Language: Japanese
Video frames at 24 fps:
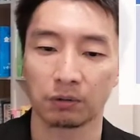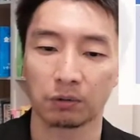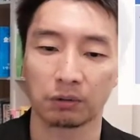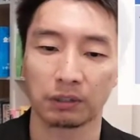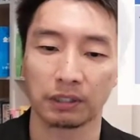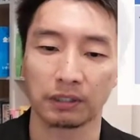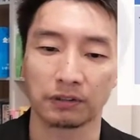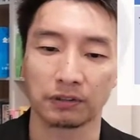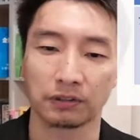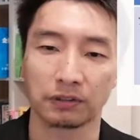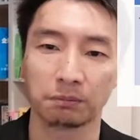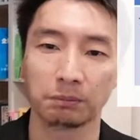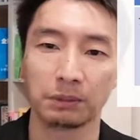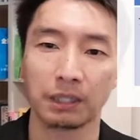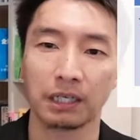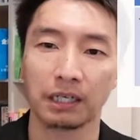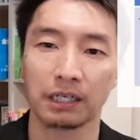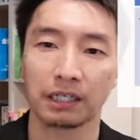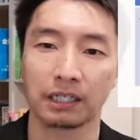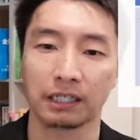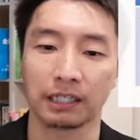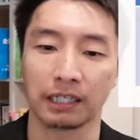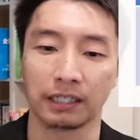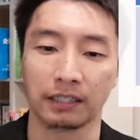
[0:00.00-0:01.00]
これは積み
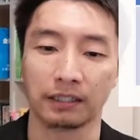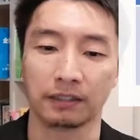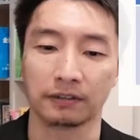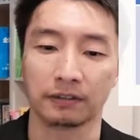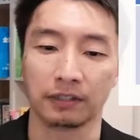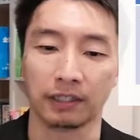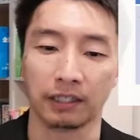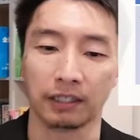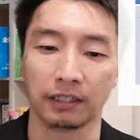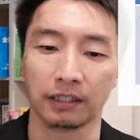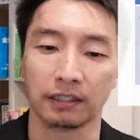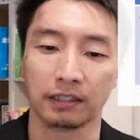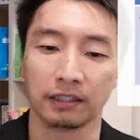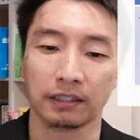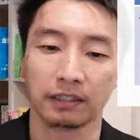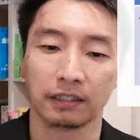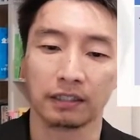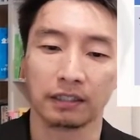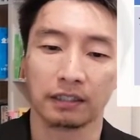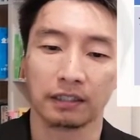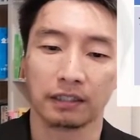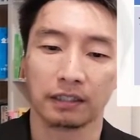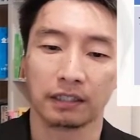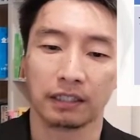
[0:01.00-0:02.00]
上がらないんですね。
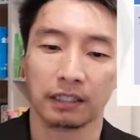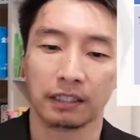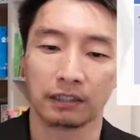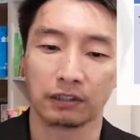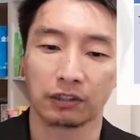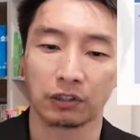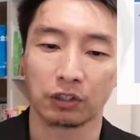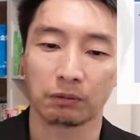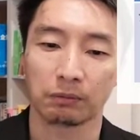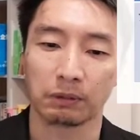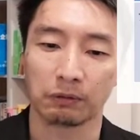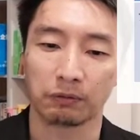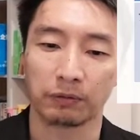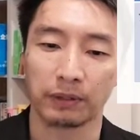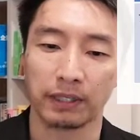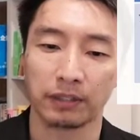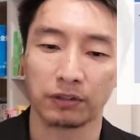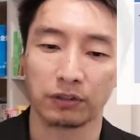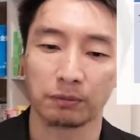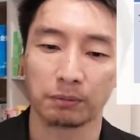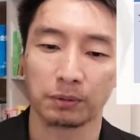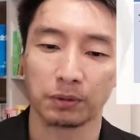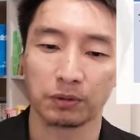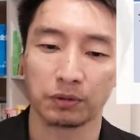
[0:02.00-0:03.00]
えー、例えば
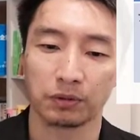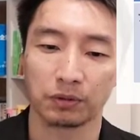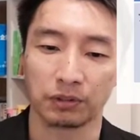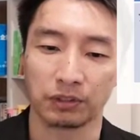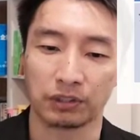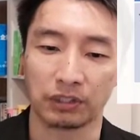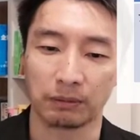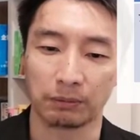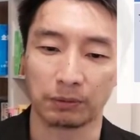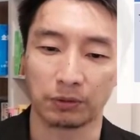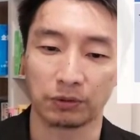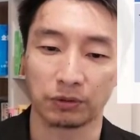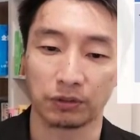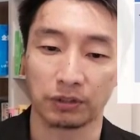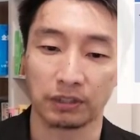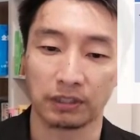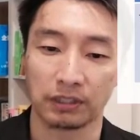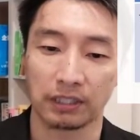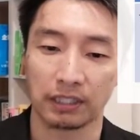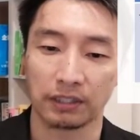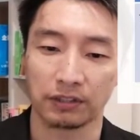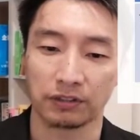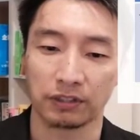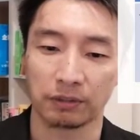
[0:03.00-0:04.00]
Facebook にしても
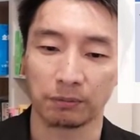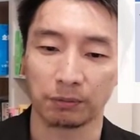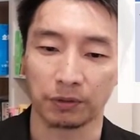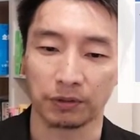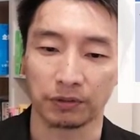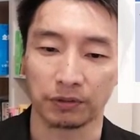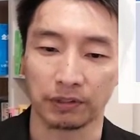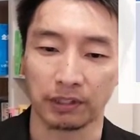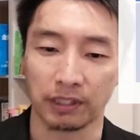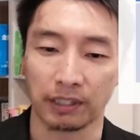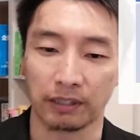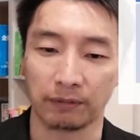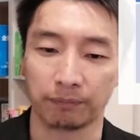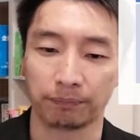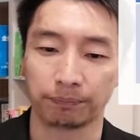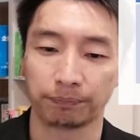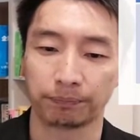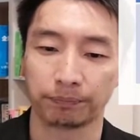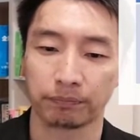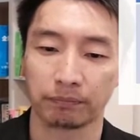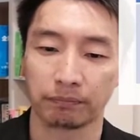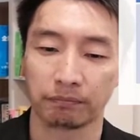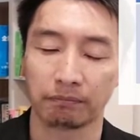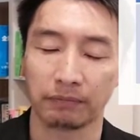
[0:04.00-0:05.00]
Twitter にしてもですね、
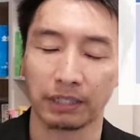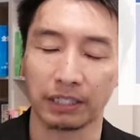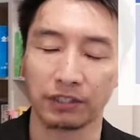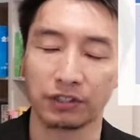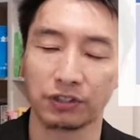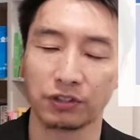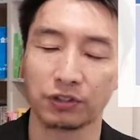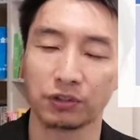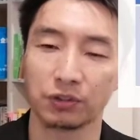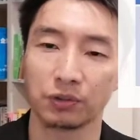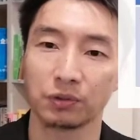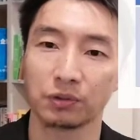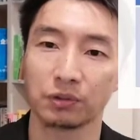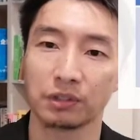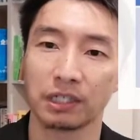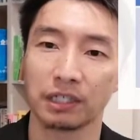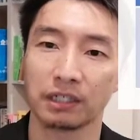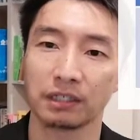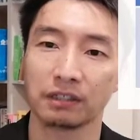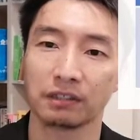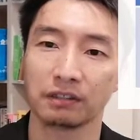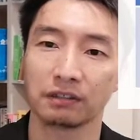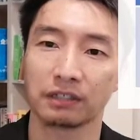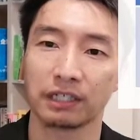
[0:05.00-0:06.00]
まあ、1週
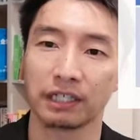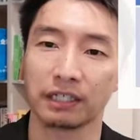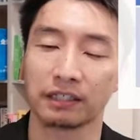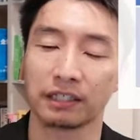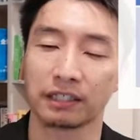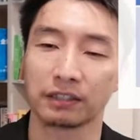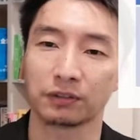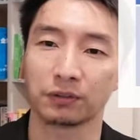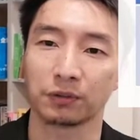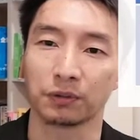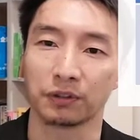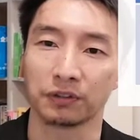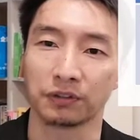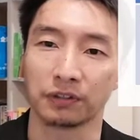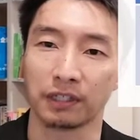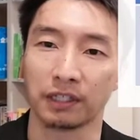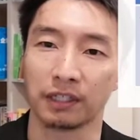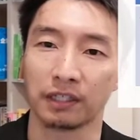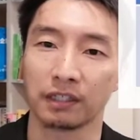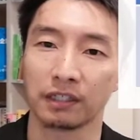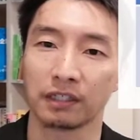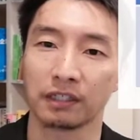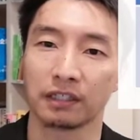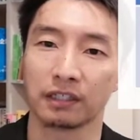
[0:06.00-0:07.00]
間ぐらい経つとです
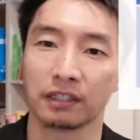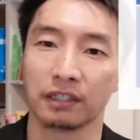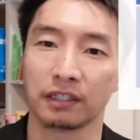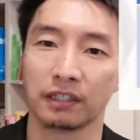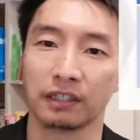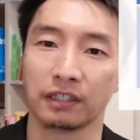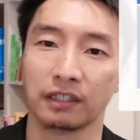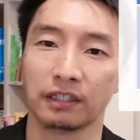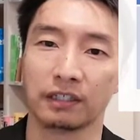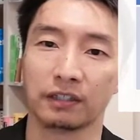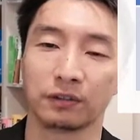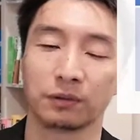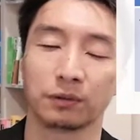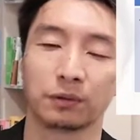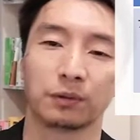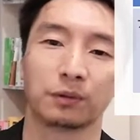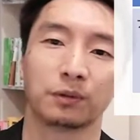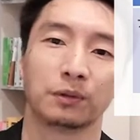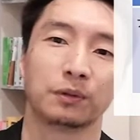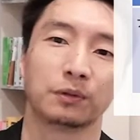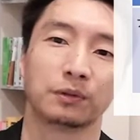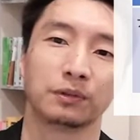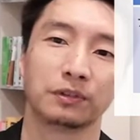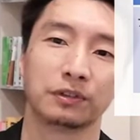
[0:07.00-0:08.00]
ね、えー、そ
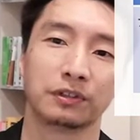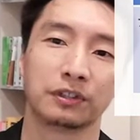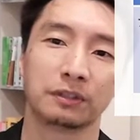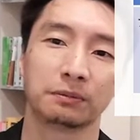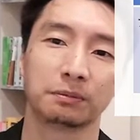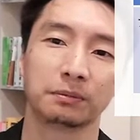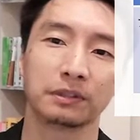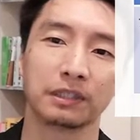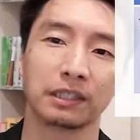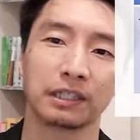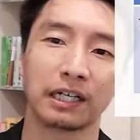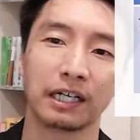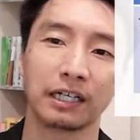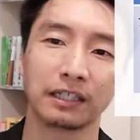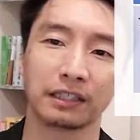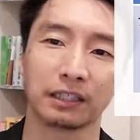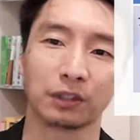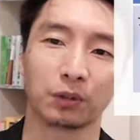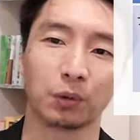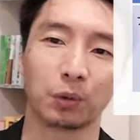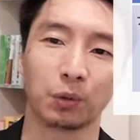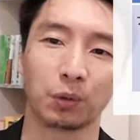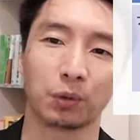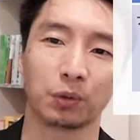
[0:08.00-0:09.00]
の自分が書い
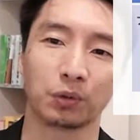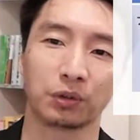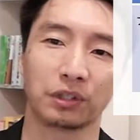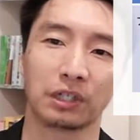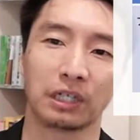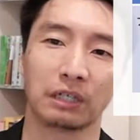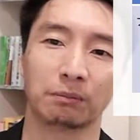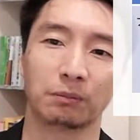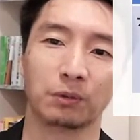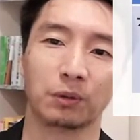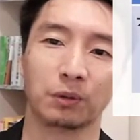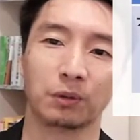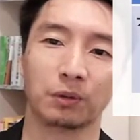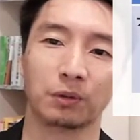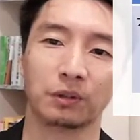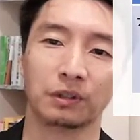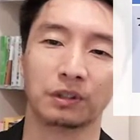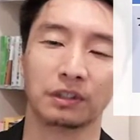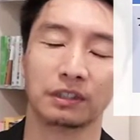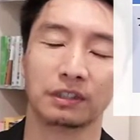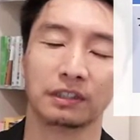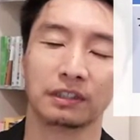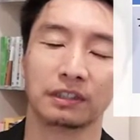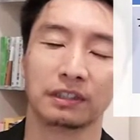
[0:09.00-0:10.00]
た投稿っていうのはも
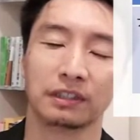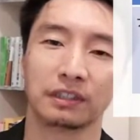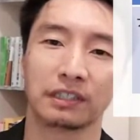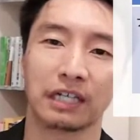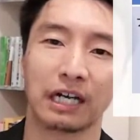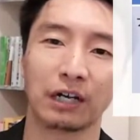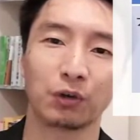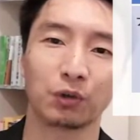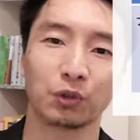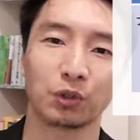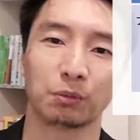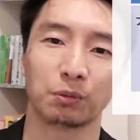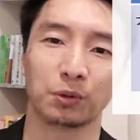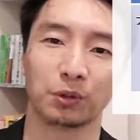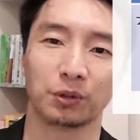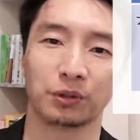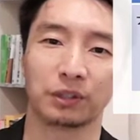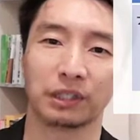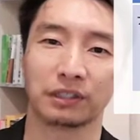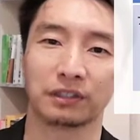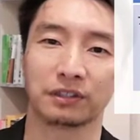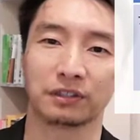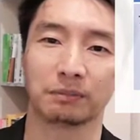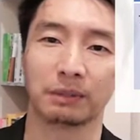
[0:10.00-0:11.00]
う過去のも
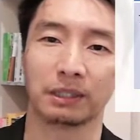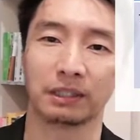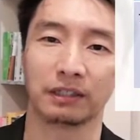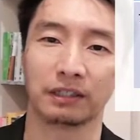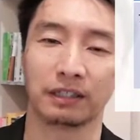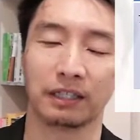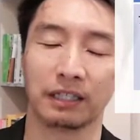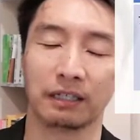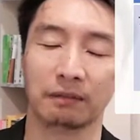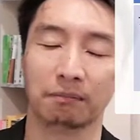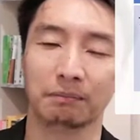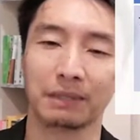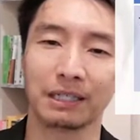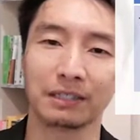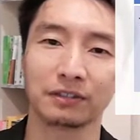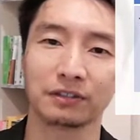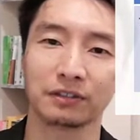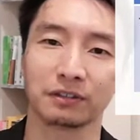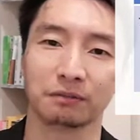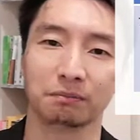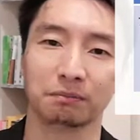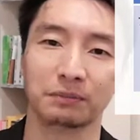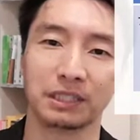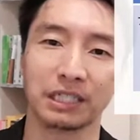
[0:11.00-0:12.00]
のになってしまって、ま
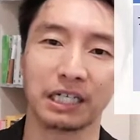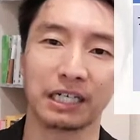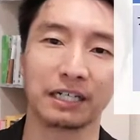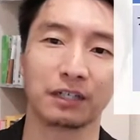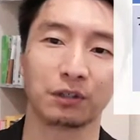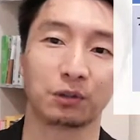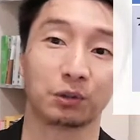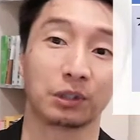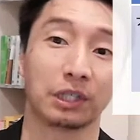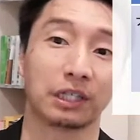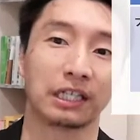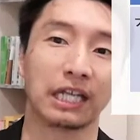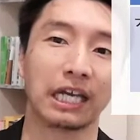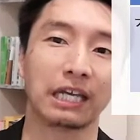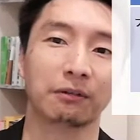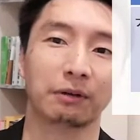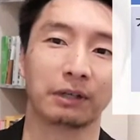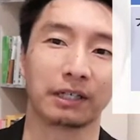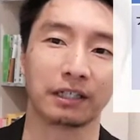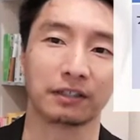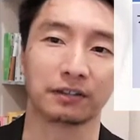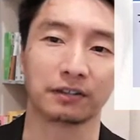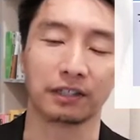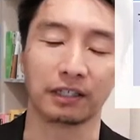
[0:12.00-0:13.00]
ず見られることはな
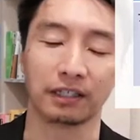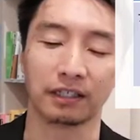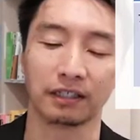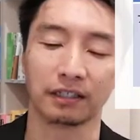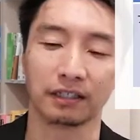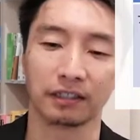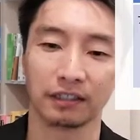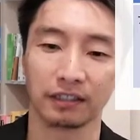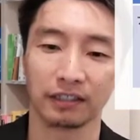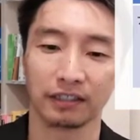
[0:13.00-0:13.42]
いわけですね。